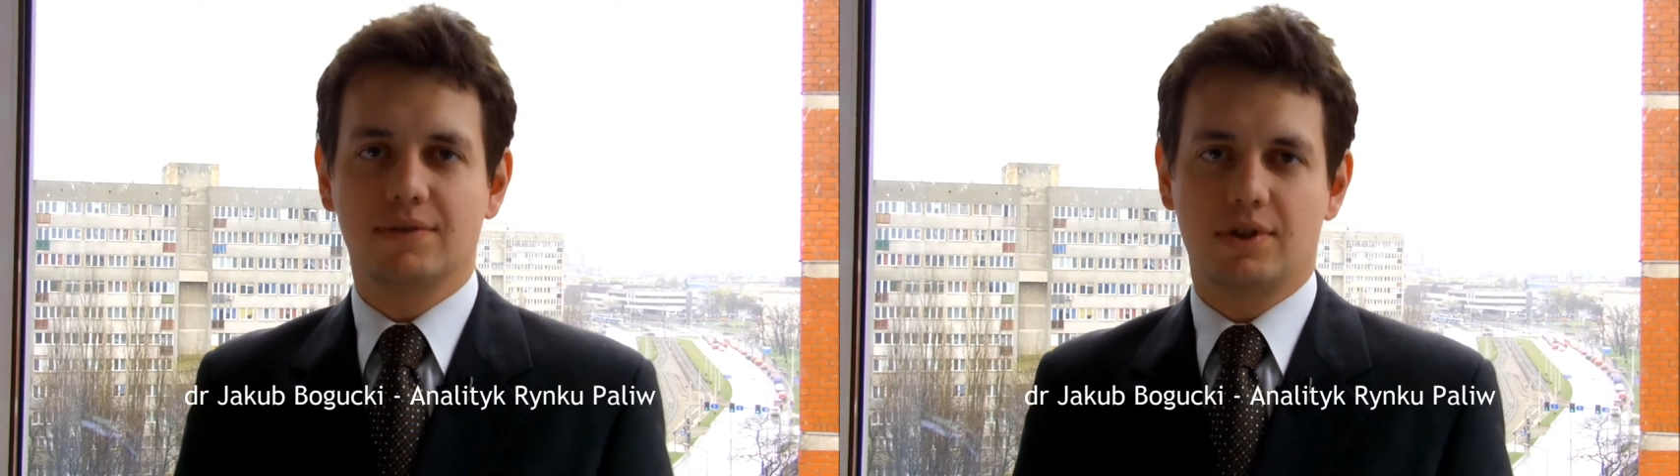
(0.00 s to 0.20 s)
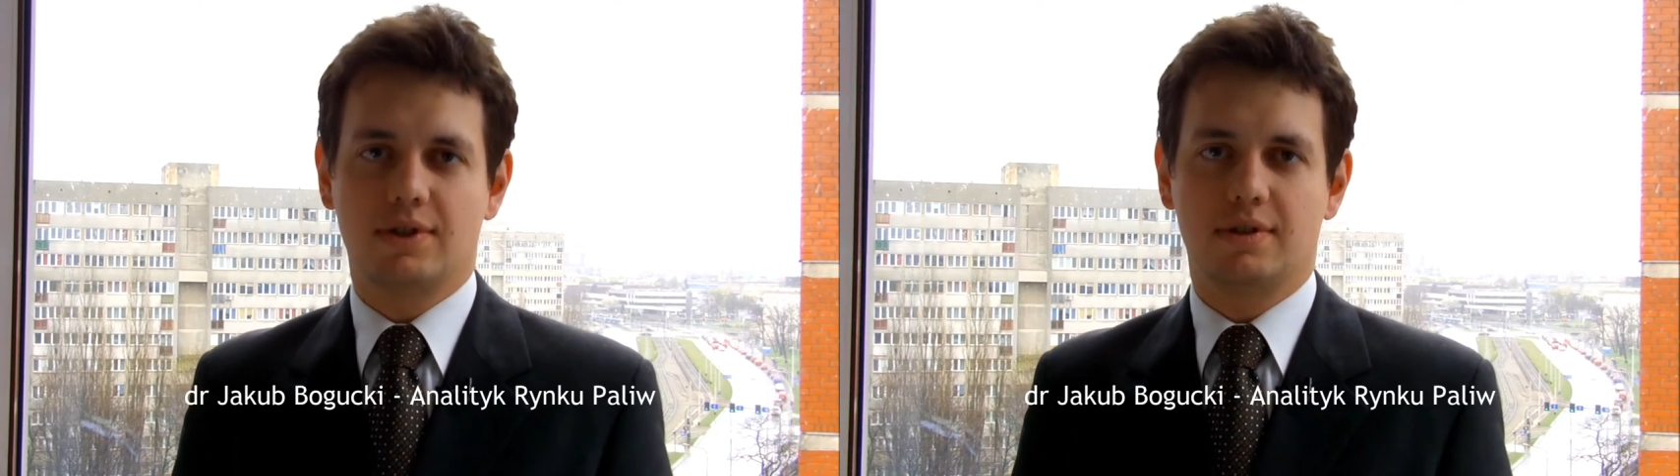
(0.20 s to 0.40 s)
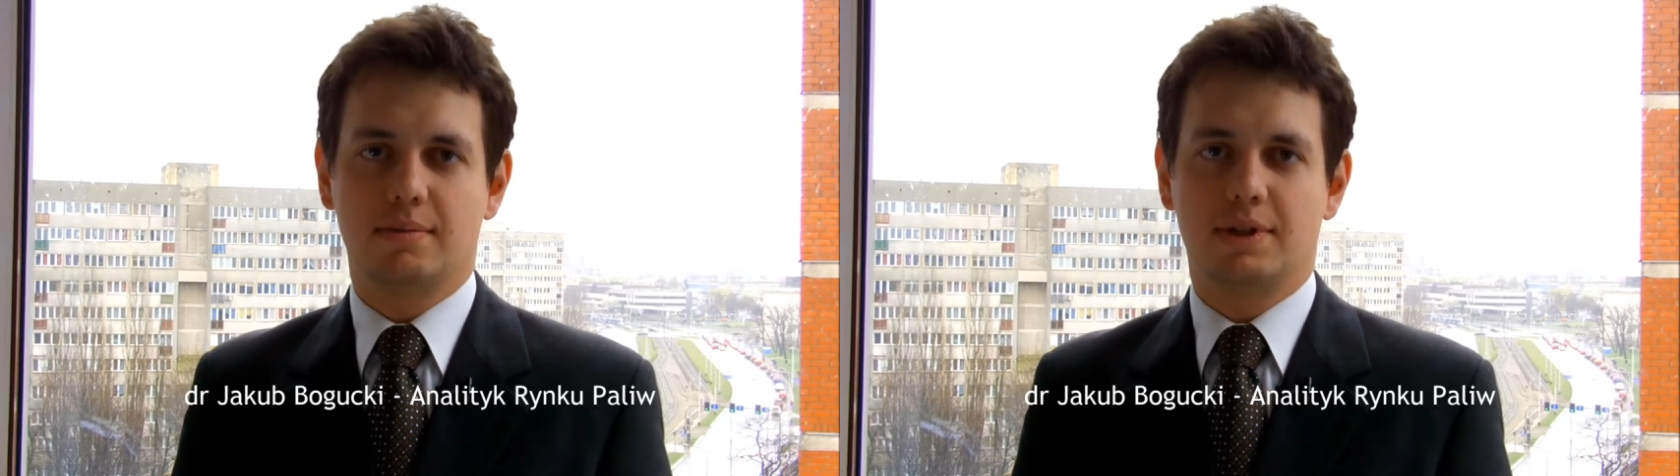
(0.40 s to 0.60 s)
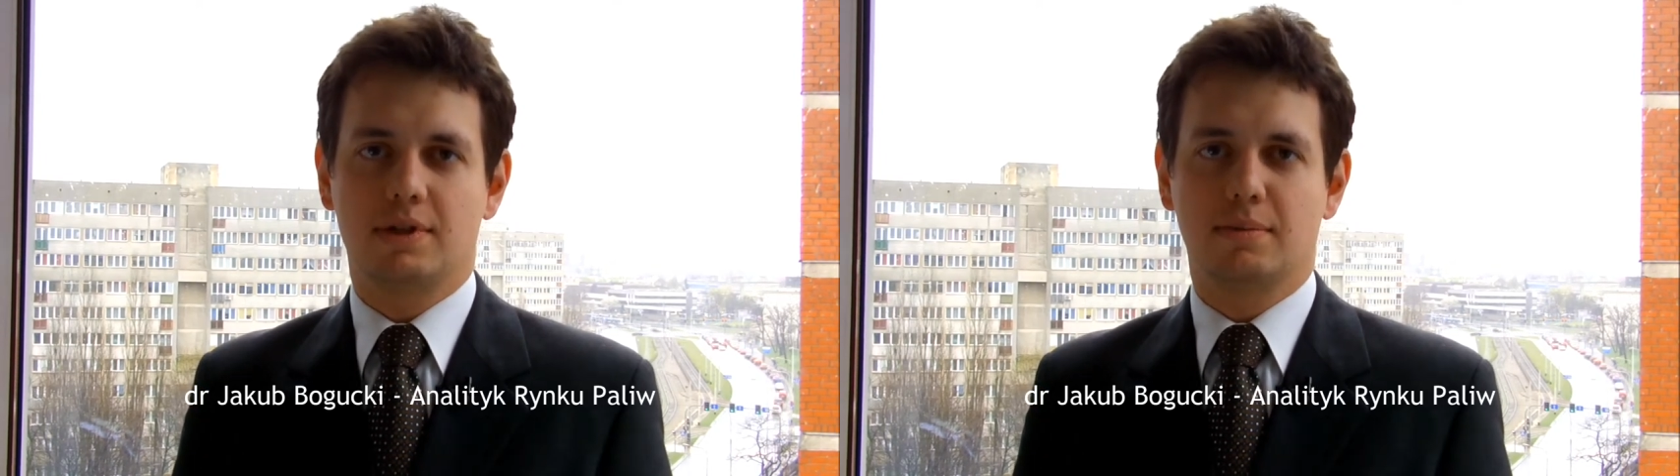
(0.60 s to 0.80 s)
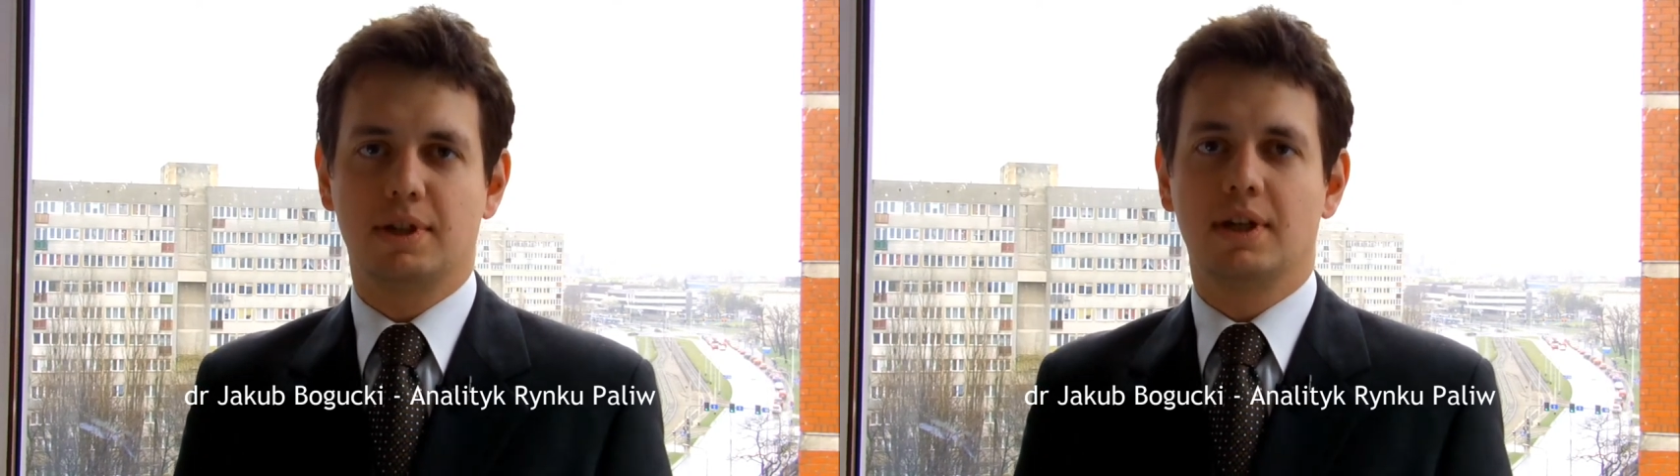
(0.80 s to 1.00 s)
wreszcie
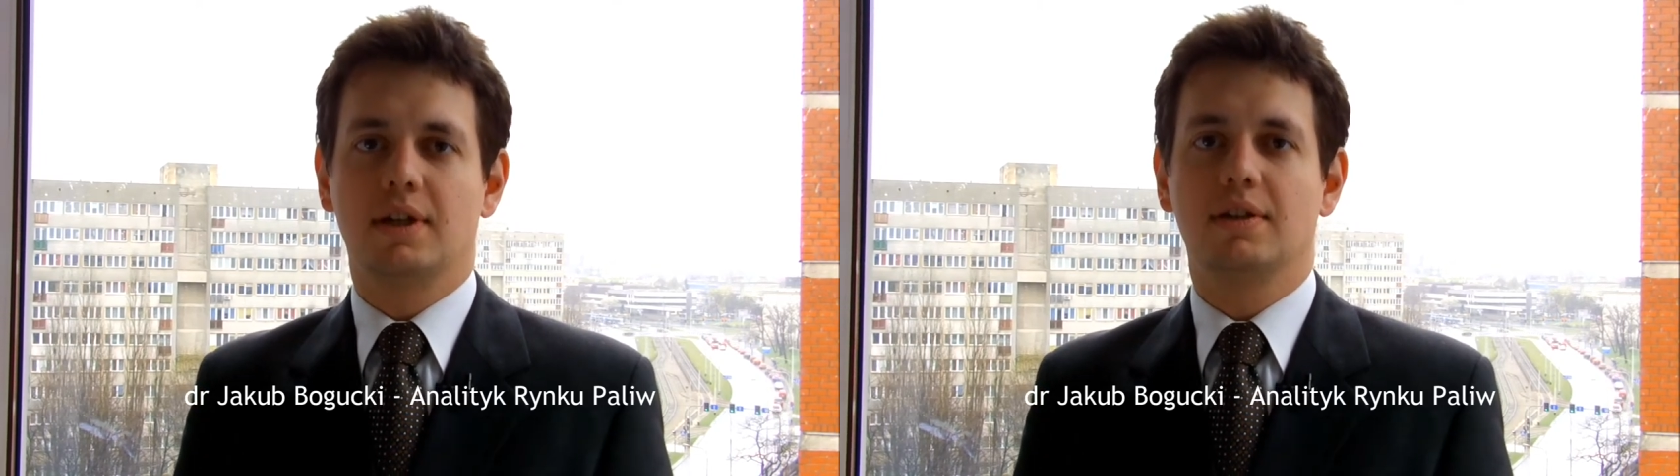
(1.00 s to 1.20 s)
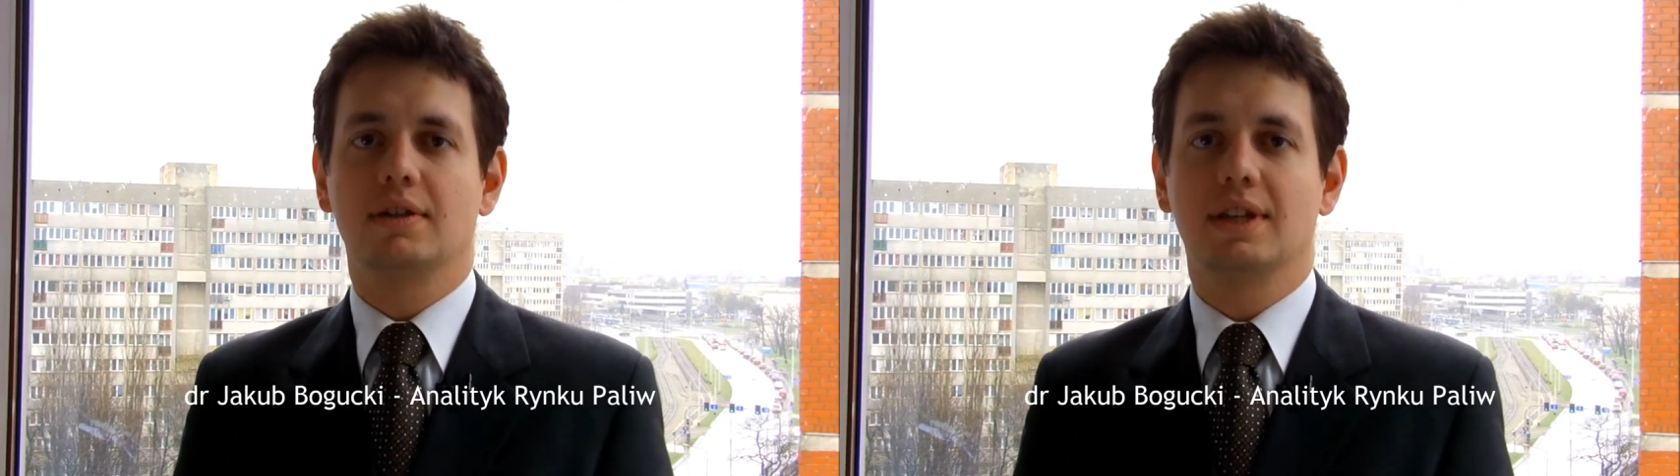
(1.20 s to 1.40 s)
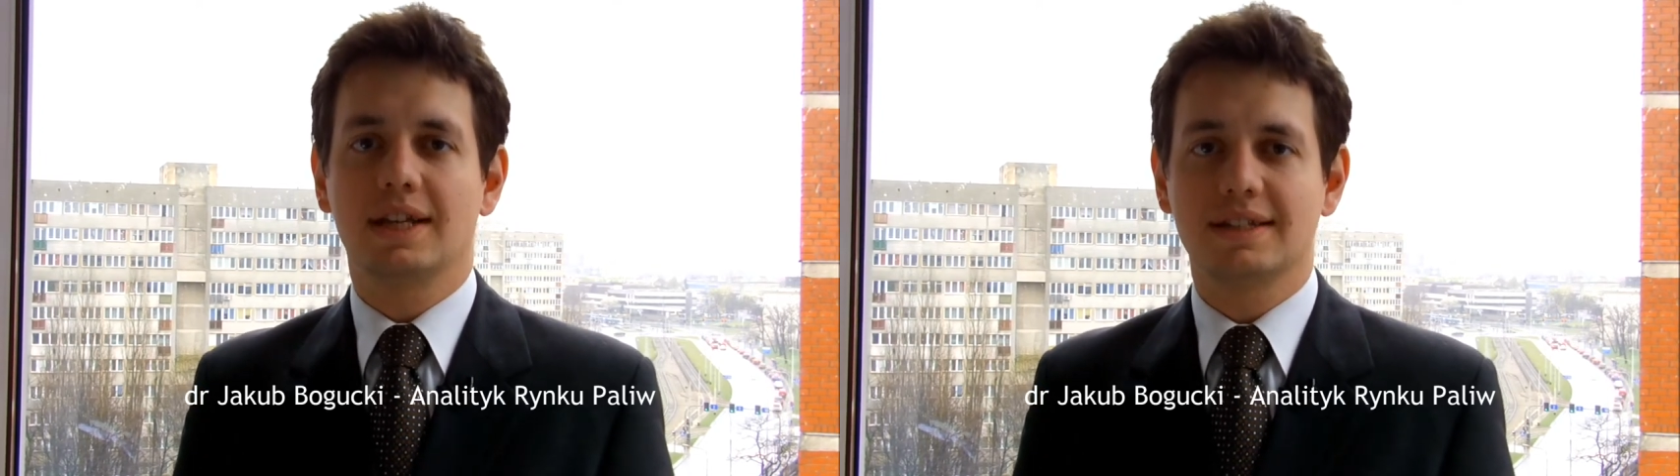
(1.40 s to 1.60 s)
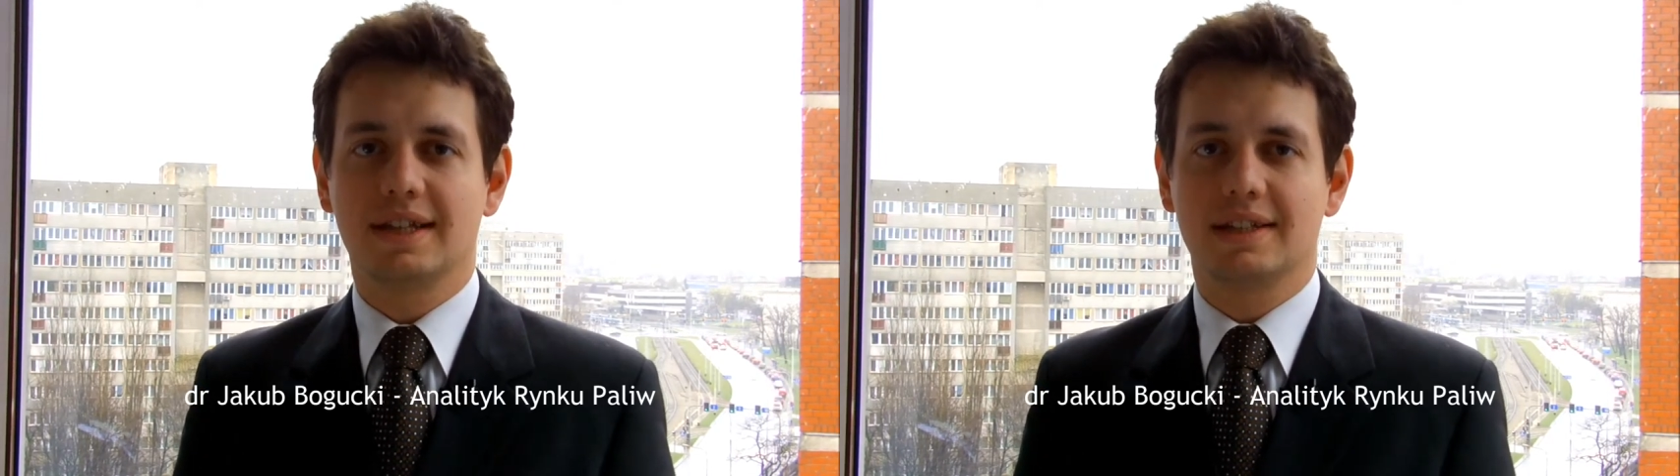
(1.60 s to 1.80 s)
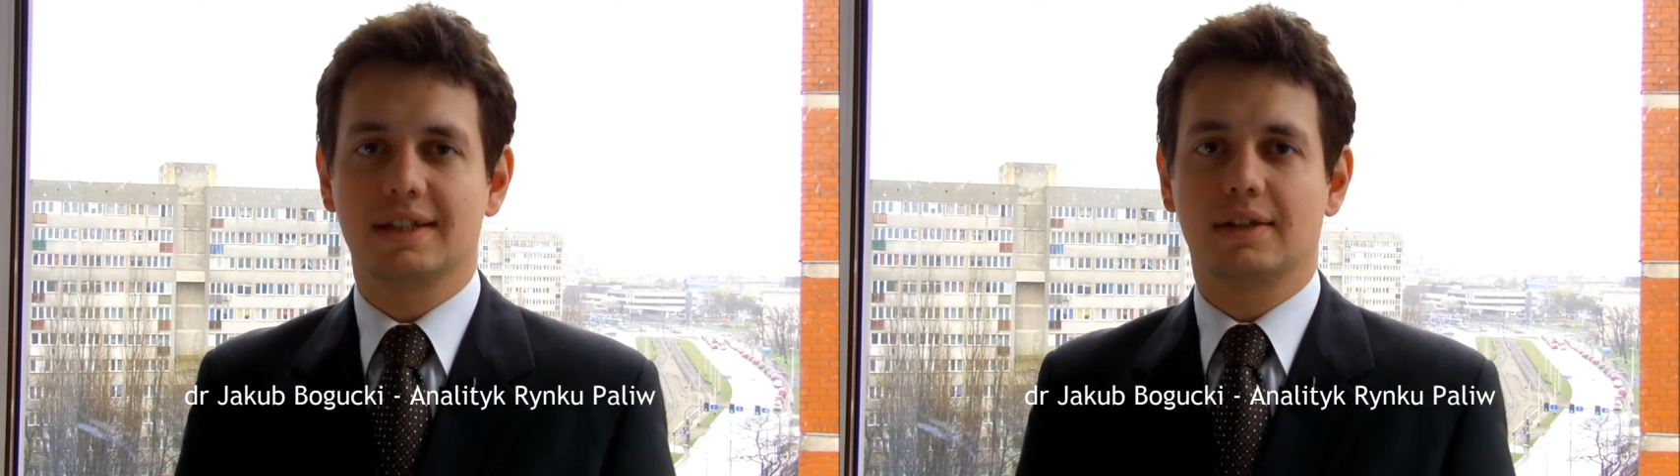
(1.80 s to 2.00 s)
zobaczymy y, na
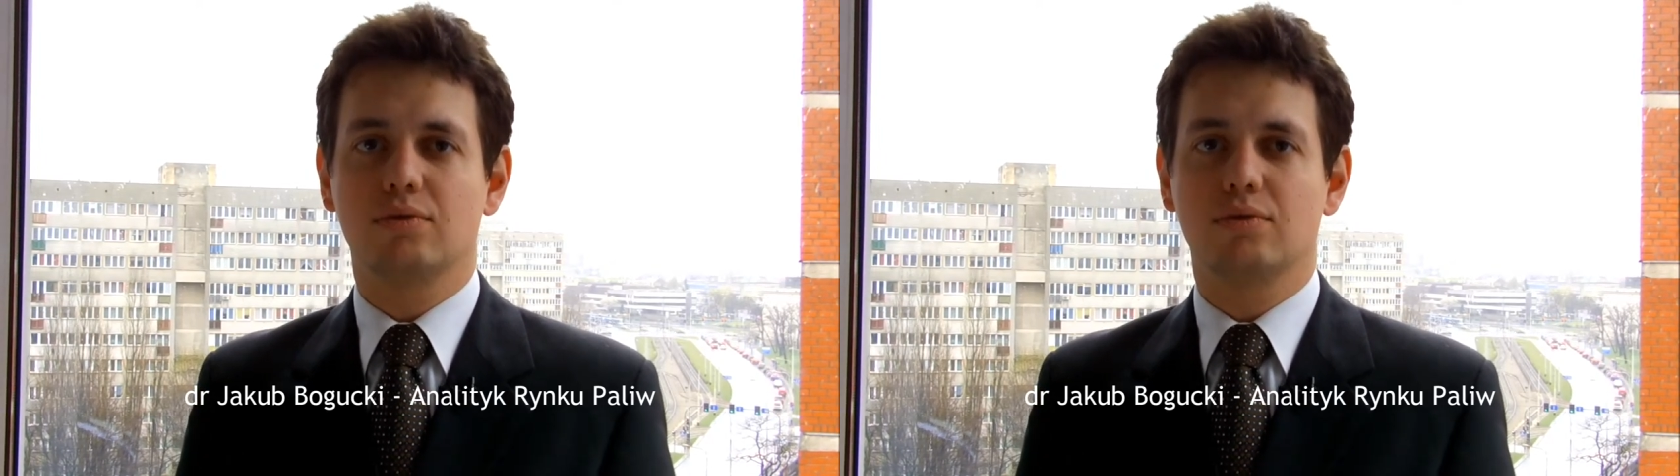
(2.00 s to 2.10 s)
stacjach?